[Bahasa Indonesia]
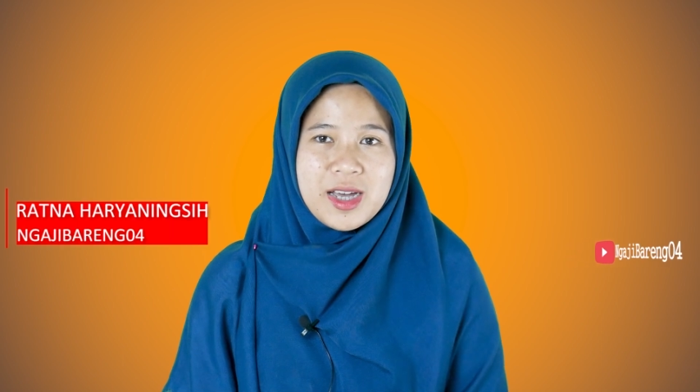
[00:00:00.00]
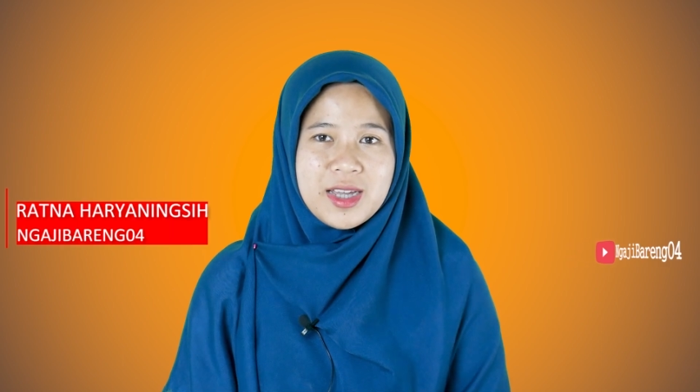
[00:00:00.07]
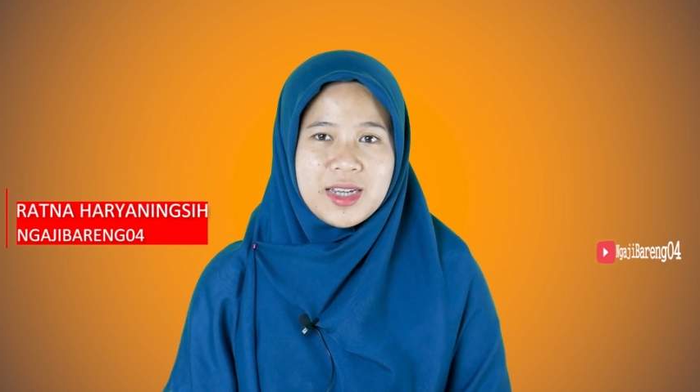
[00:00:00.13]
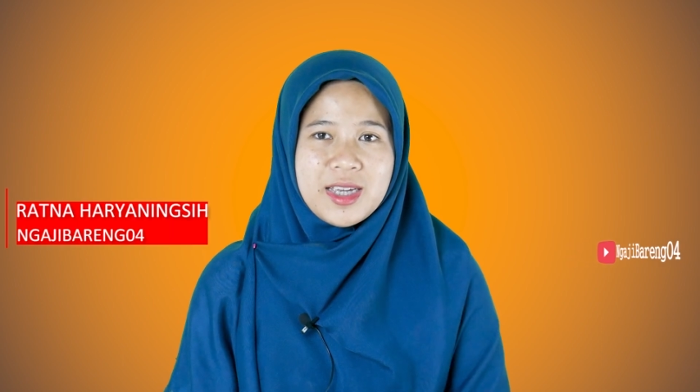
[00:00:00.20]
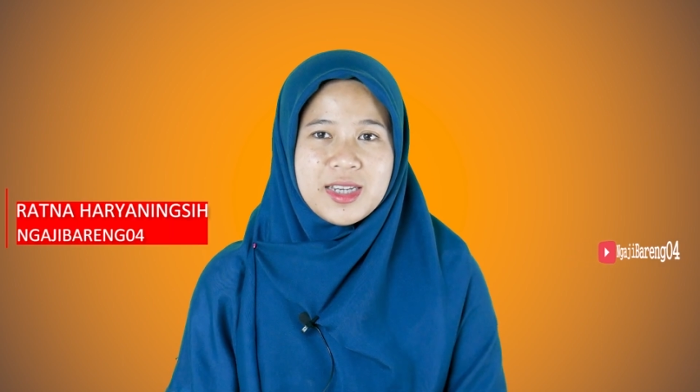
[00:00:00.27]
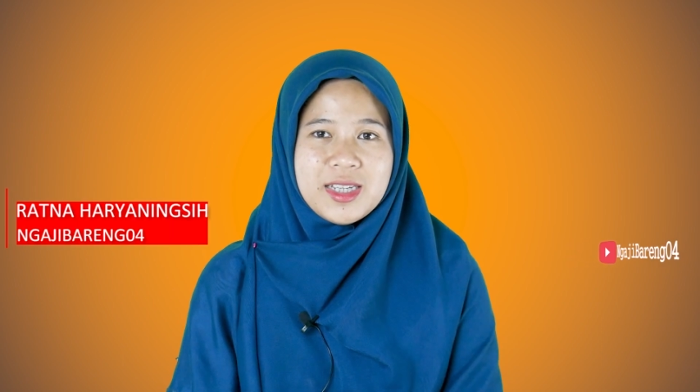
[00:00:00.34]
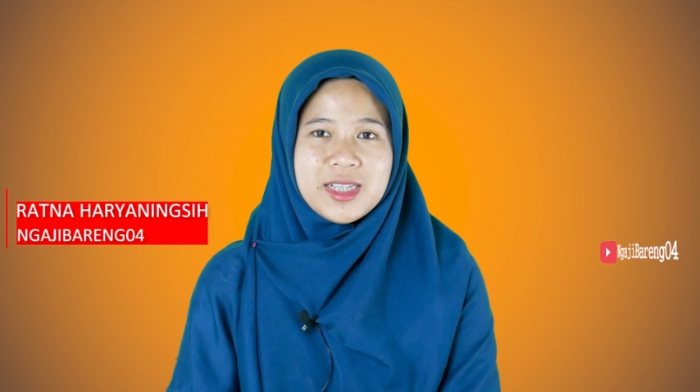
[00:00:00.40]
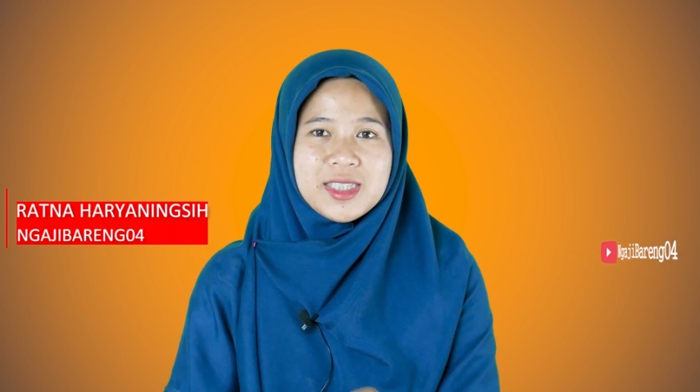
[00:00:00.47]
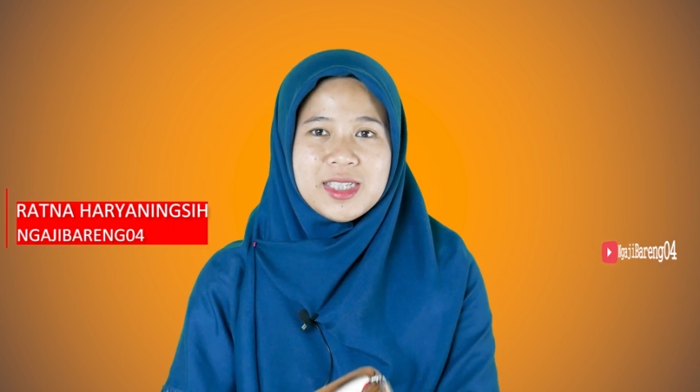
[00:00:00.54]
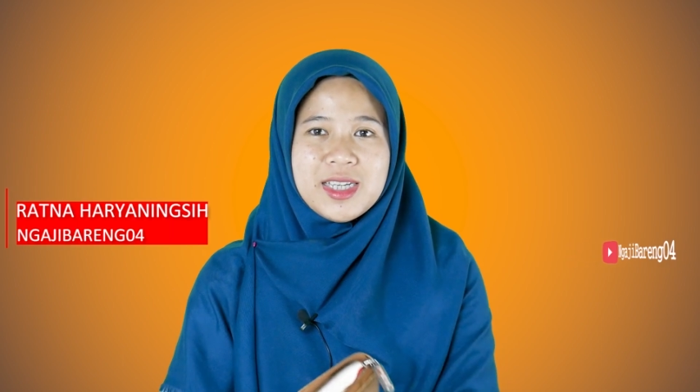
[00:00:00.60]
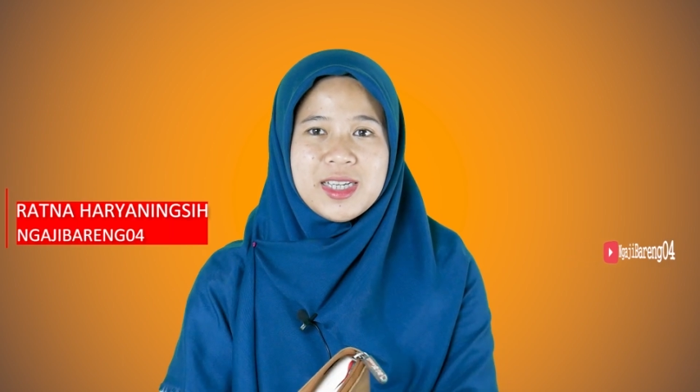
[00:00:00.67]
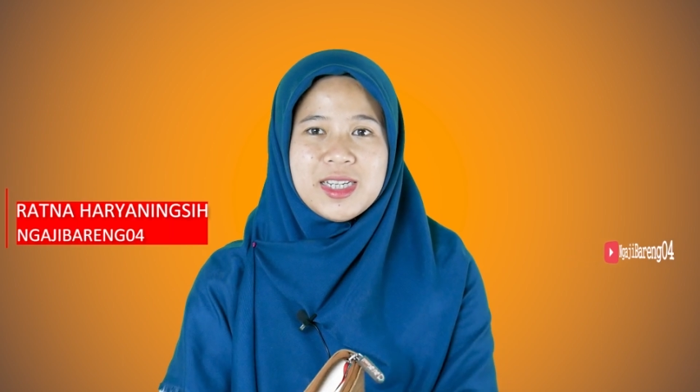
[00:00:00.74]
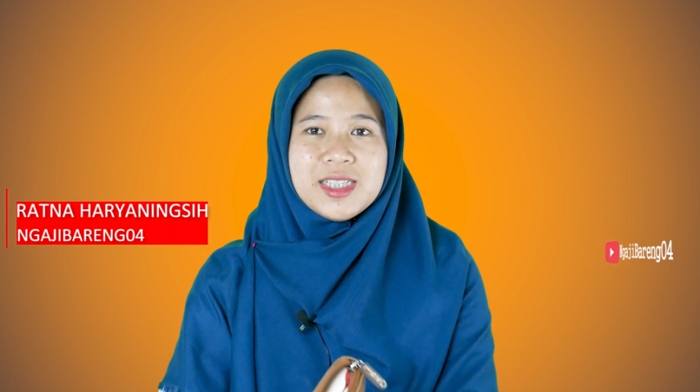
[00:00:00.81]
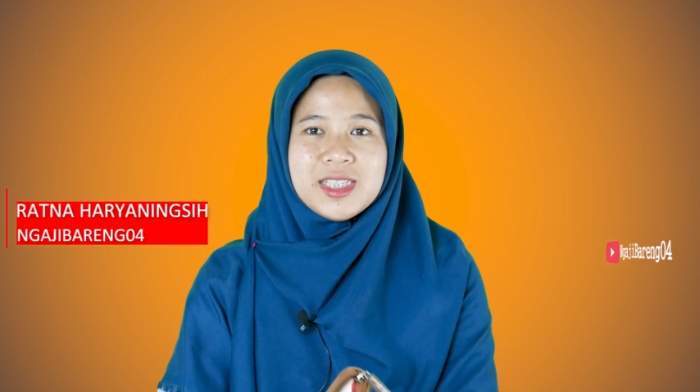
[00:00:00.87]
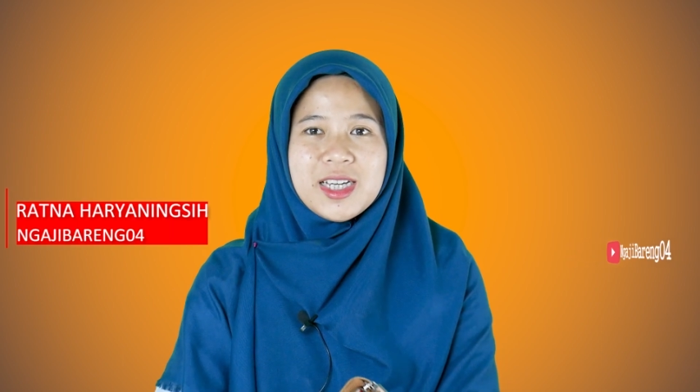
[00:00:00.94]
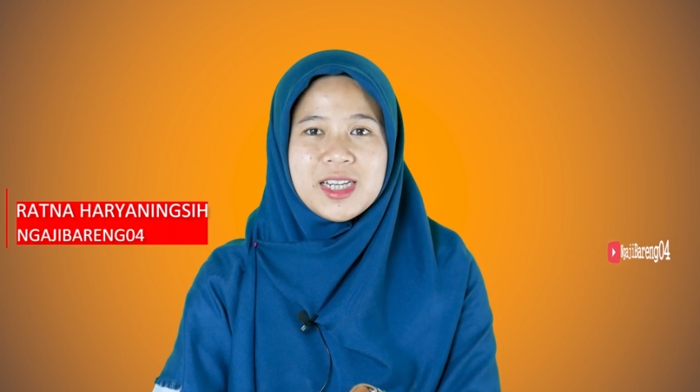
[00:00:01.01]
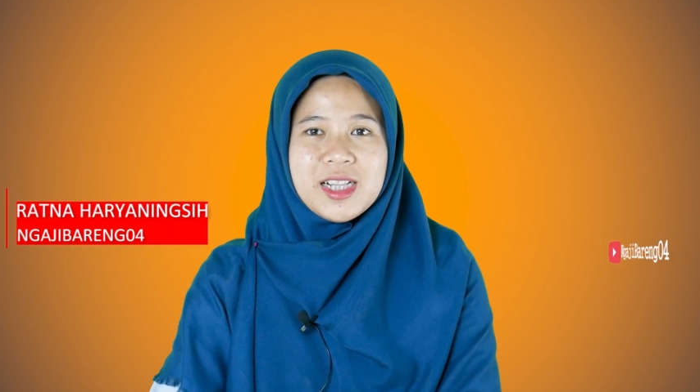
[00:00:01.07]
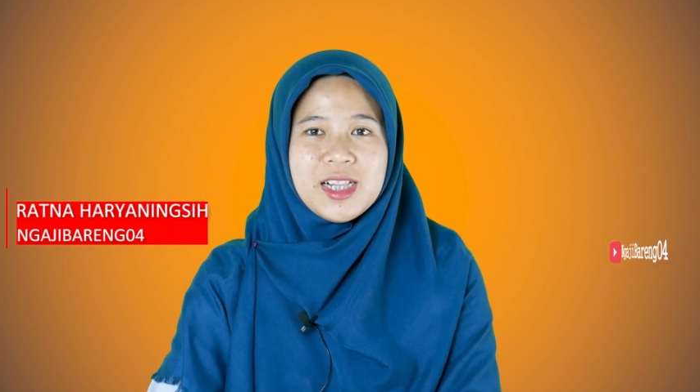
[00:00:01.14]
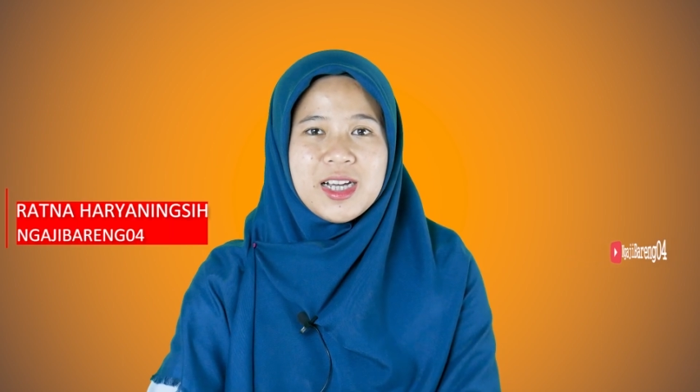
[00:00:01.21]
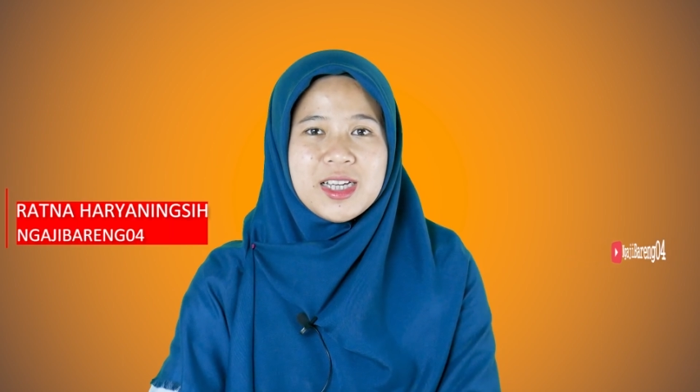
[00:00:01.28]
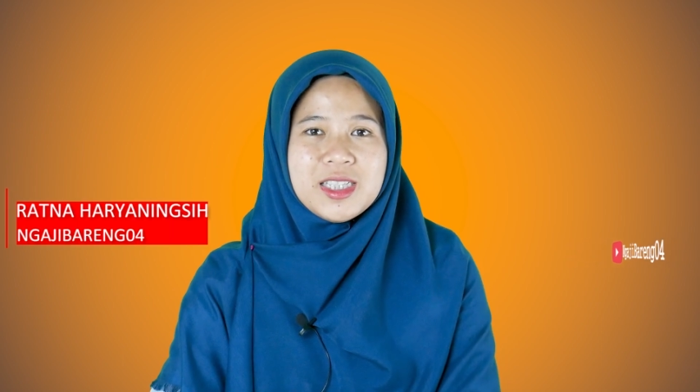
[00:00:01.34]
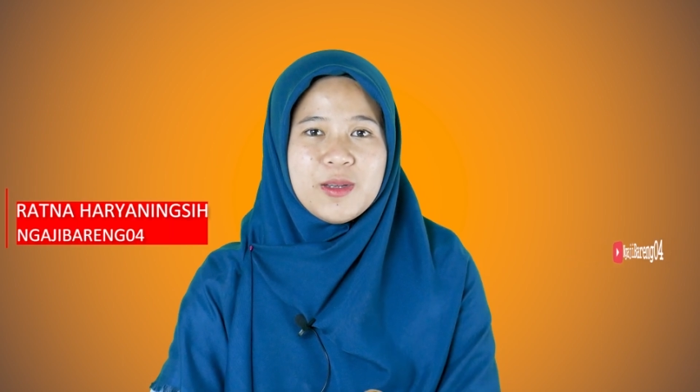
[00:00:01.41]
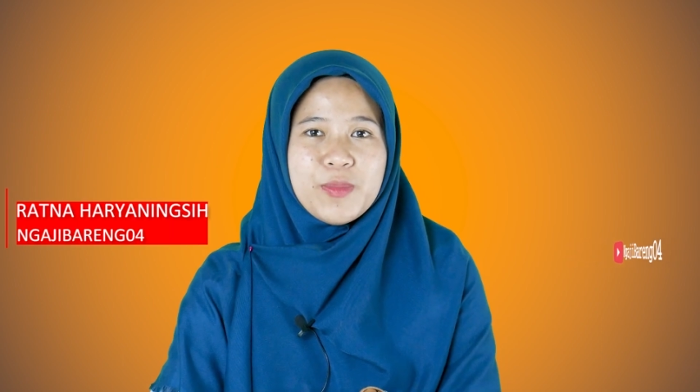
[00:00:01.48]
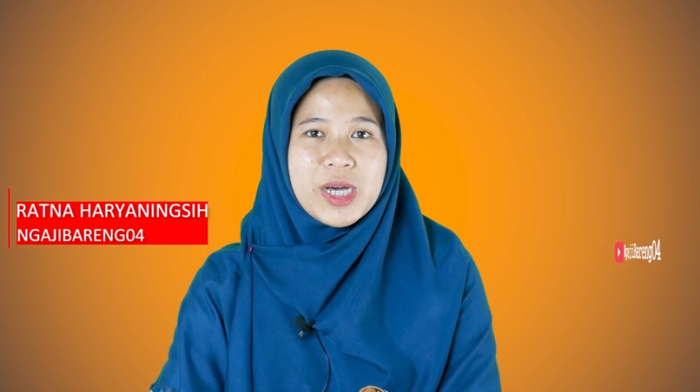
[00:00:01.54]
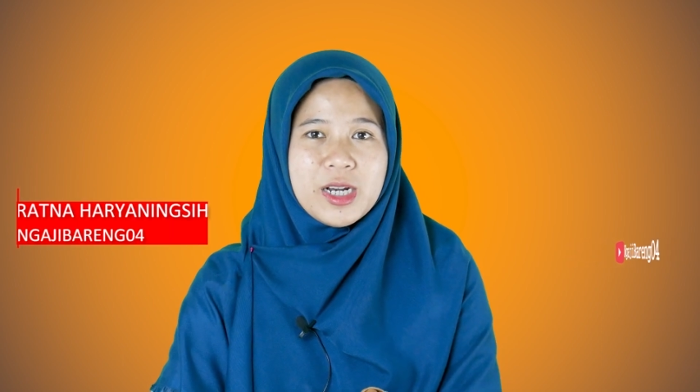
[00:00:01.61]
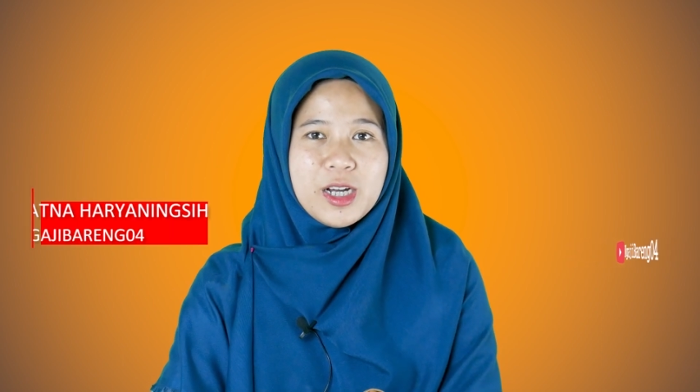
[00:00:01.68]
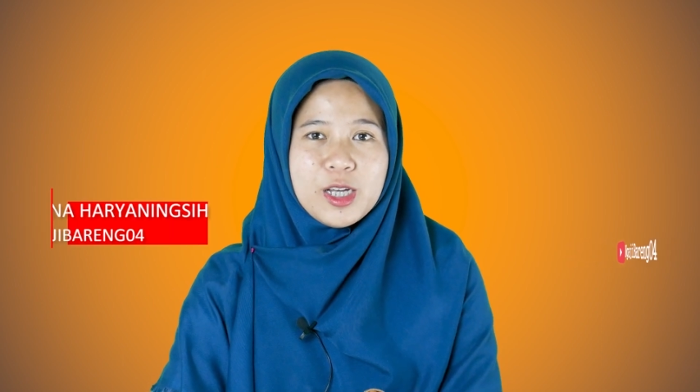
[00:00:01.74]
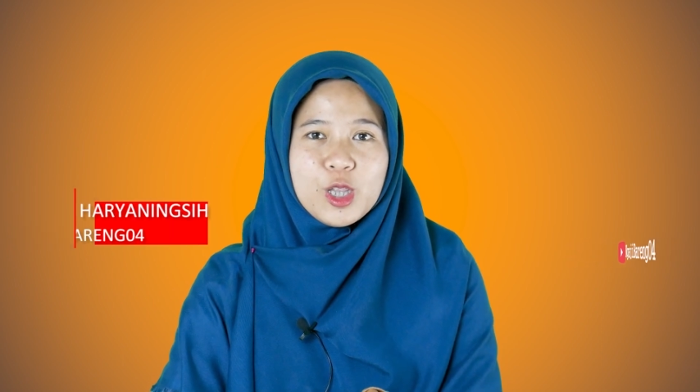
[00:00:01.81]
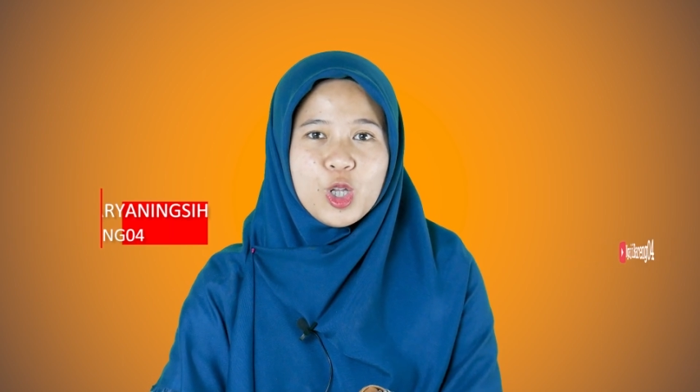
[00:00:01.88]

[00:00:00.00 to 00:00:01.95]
Haryaningsih di channel Ngaji Bareng